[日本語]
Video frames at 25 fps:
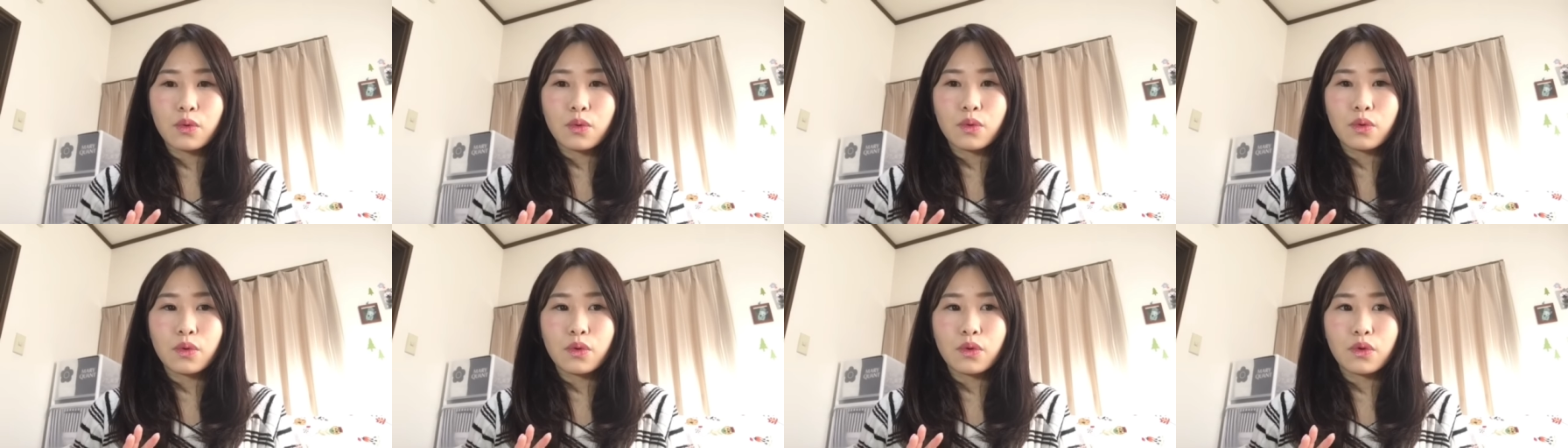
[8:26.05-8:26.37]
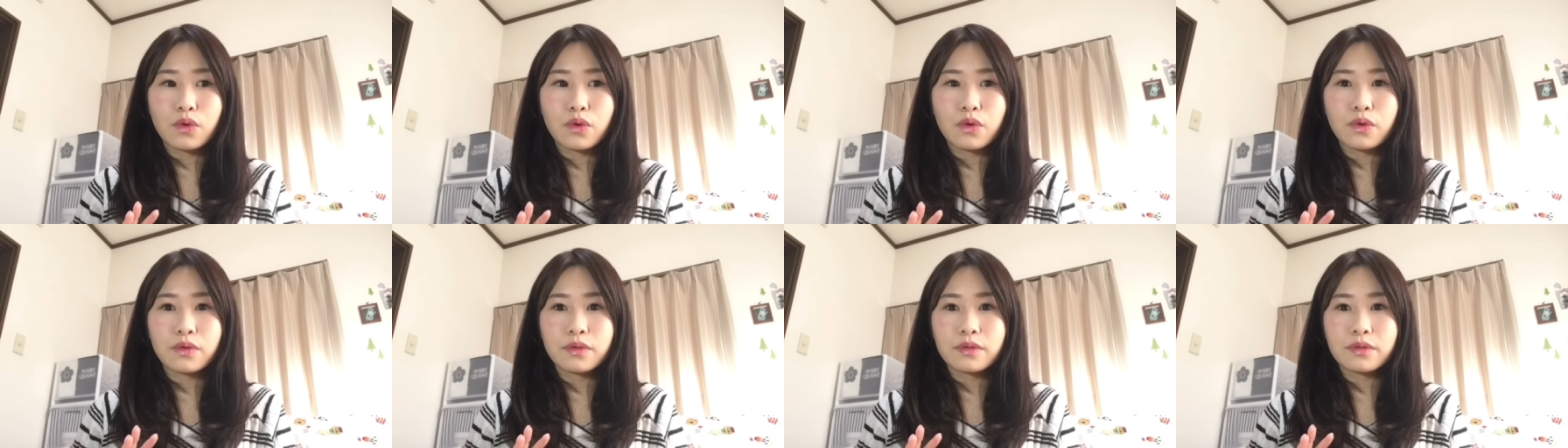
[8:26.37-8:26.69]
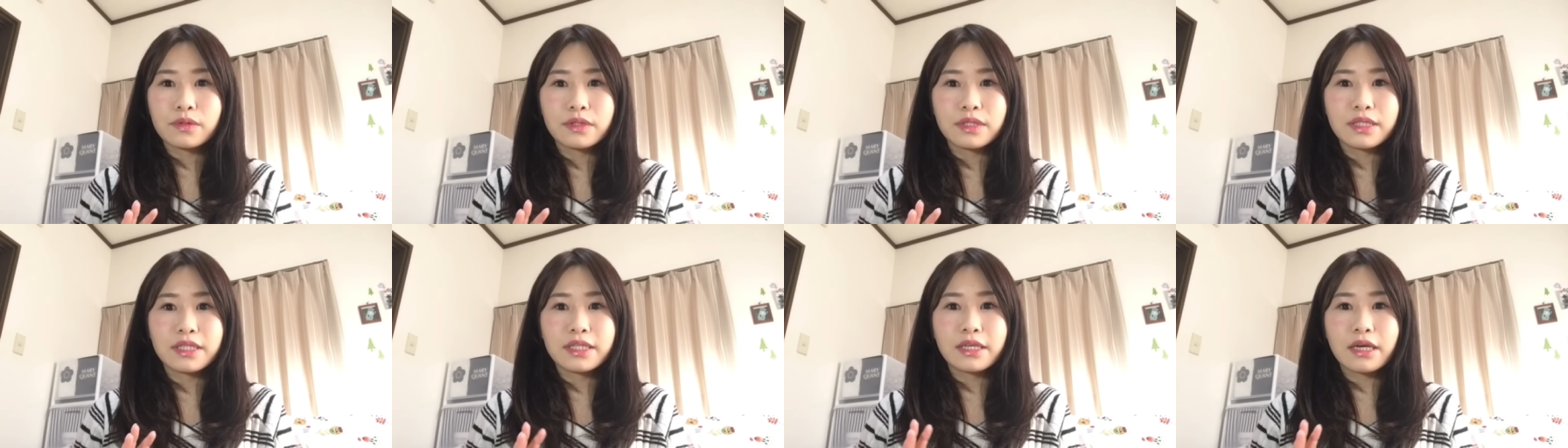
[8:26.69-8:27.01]
こ
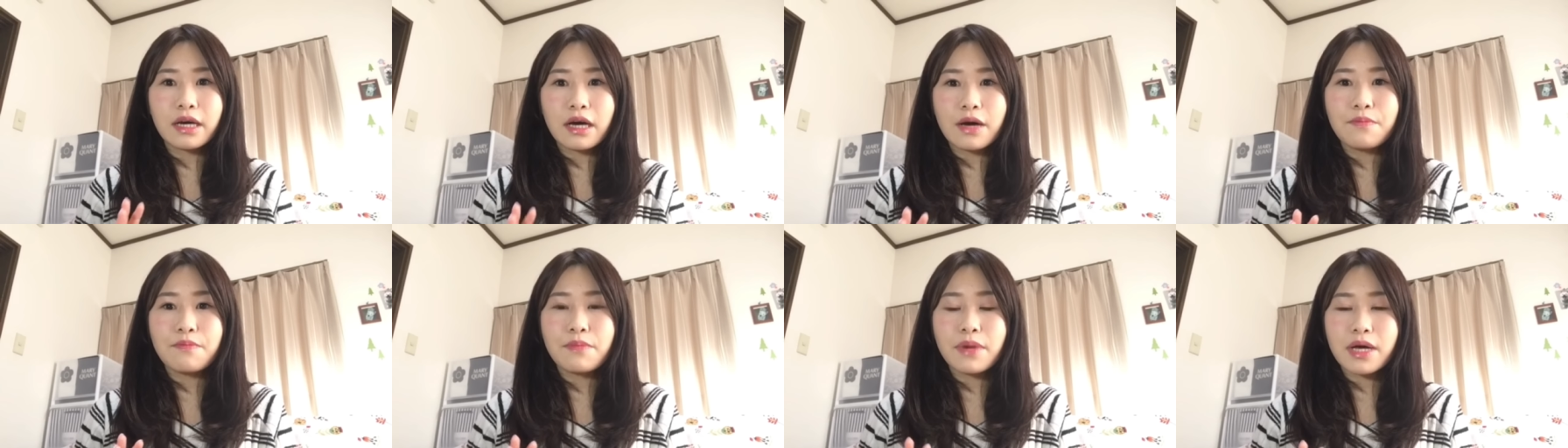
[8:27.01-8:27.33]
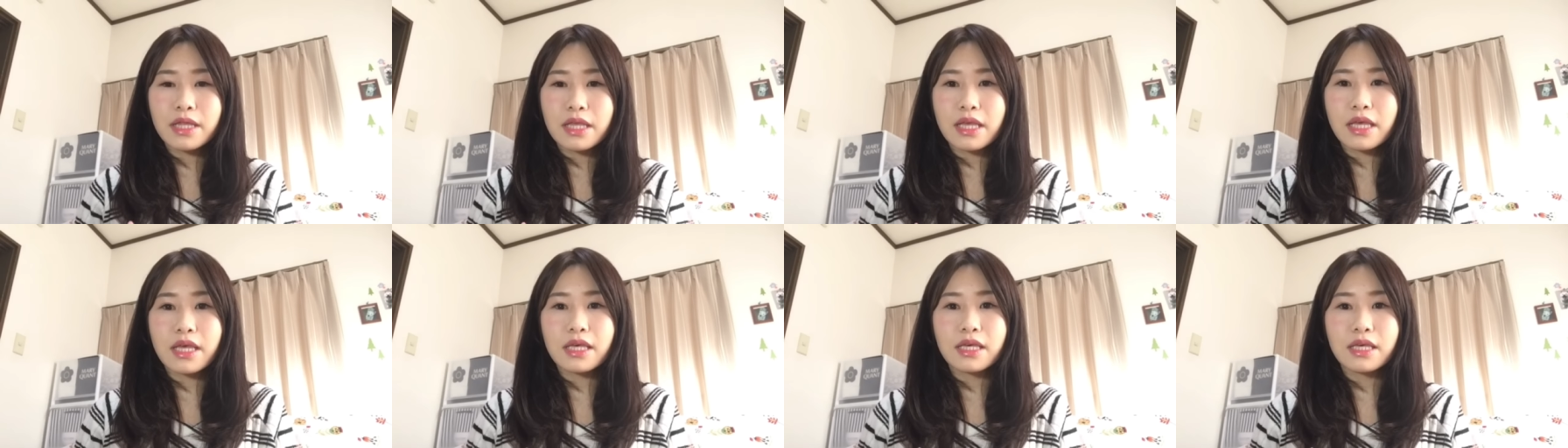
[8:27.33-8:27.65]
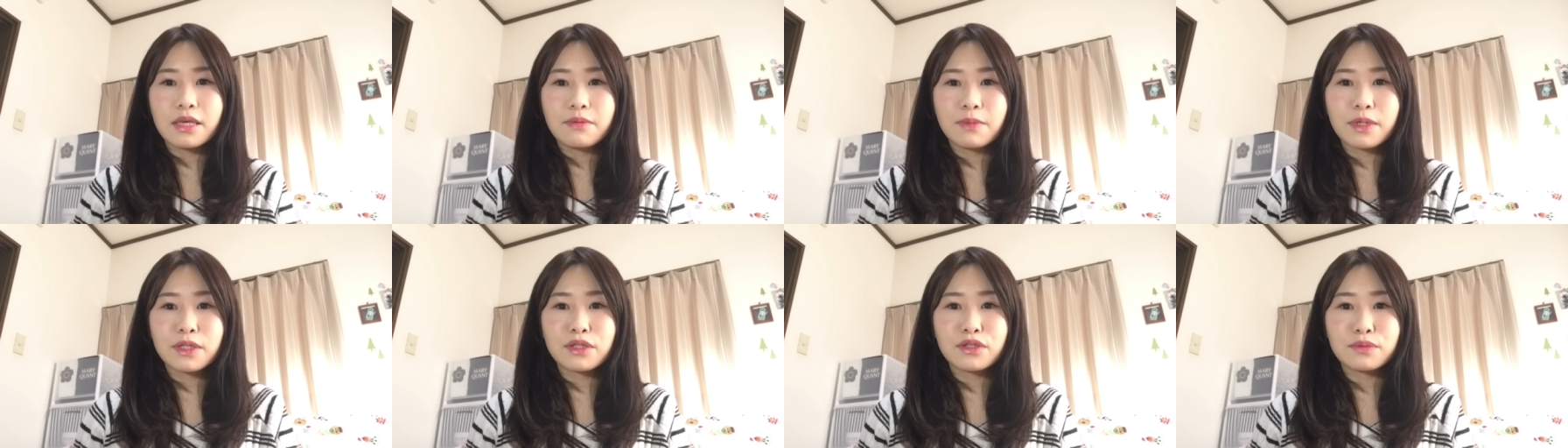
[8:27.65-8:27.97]
う、時間まで
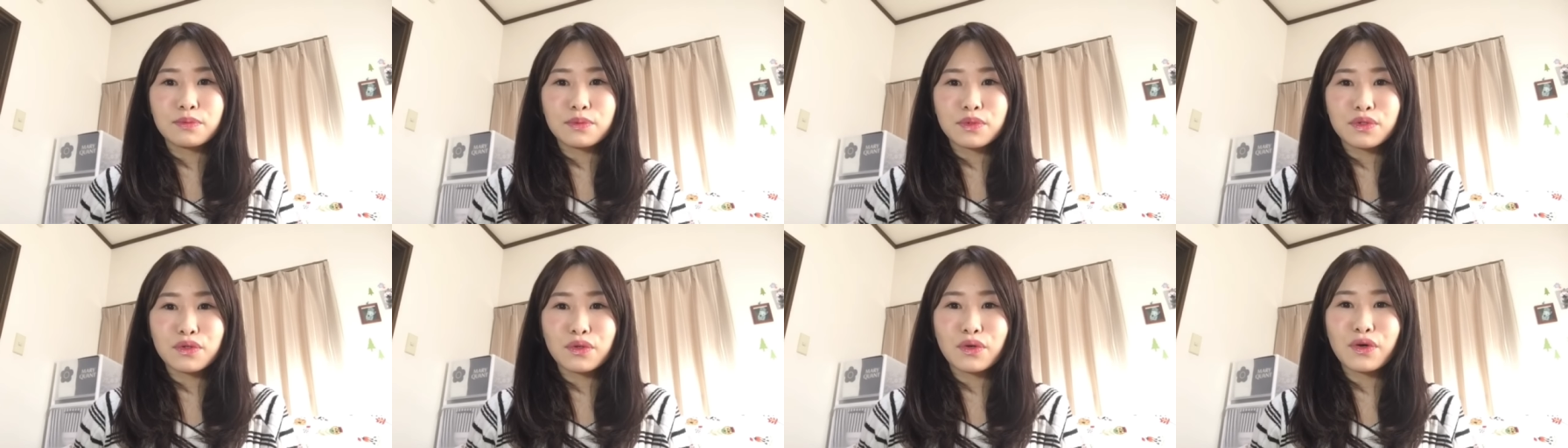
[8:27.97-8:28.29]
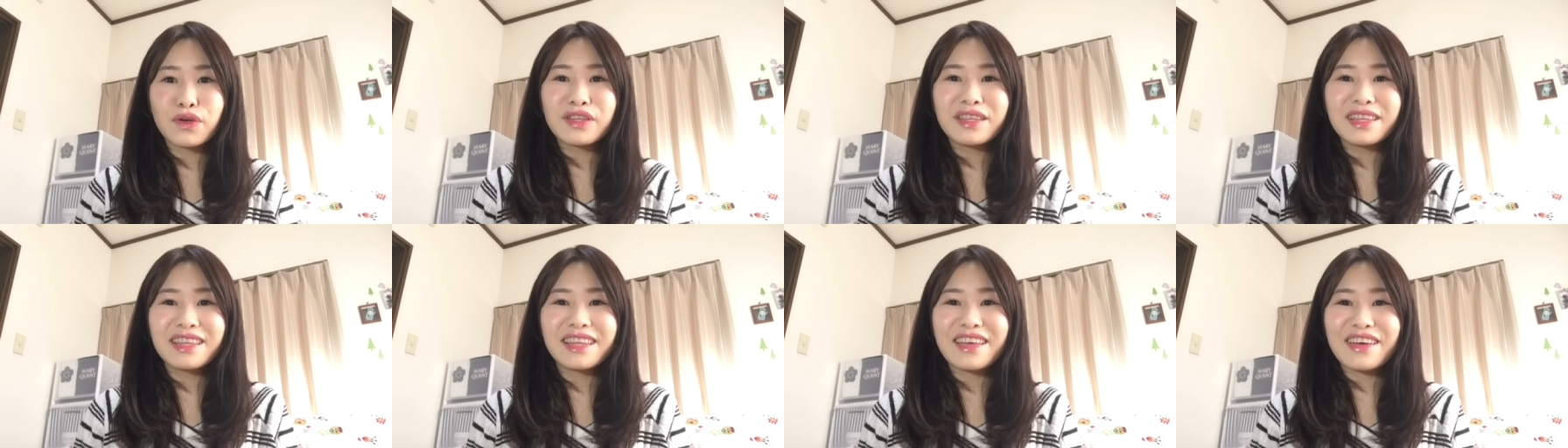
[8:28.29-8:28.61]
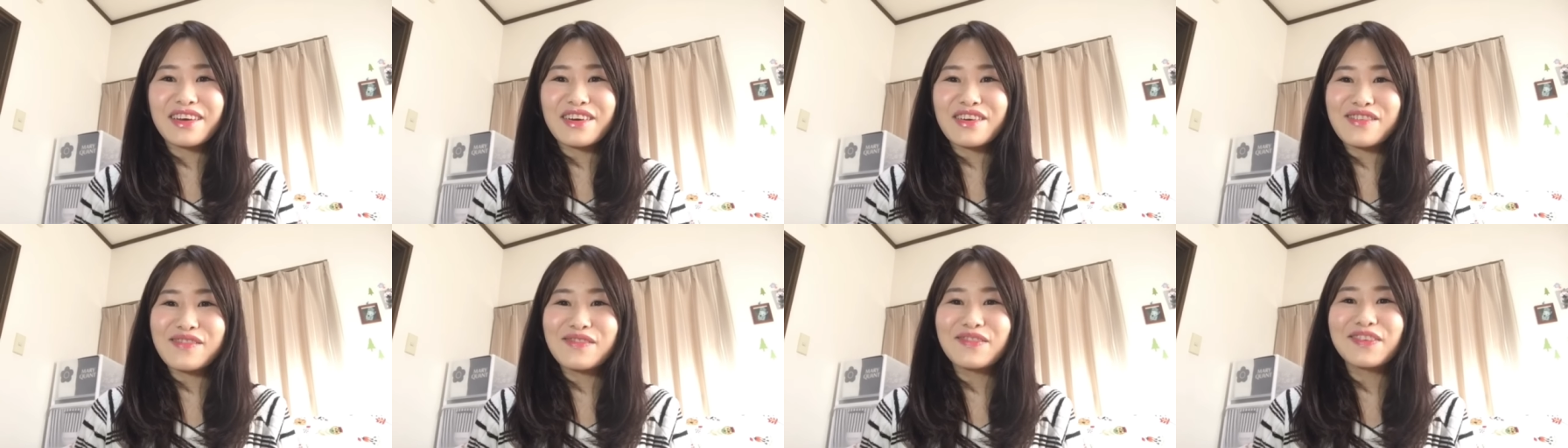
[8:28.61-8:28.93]
暇つぶそうっ
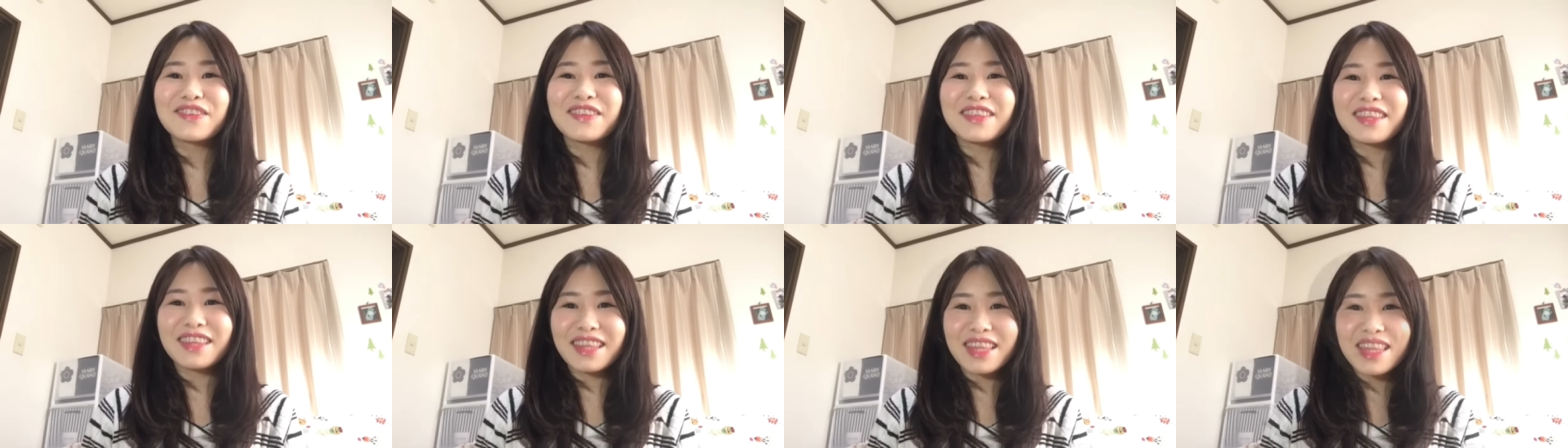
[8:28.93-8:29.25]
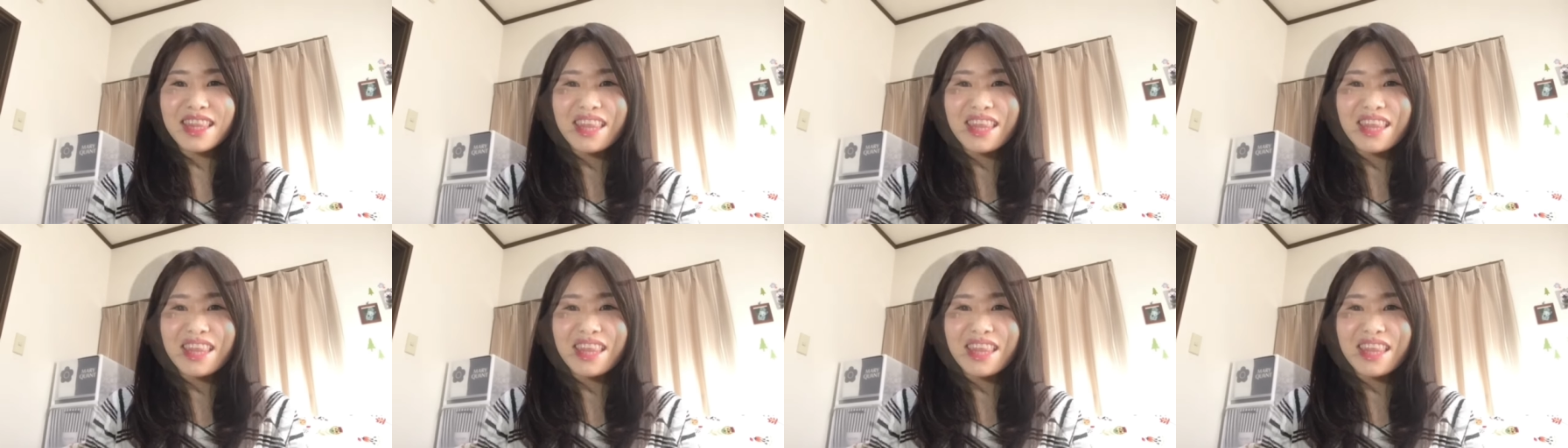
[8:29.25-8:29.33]
て思って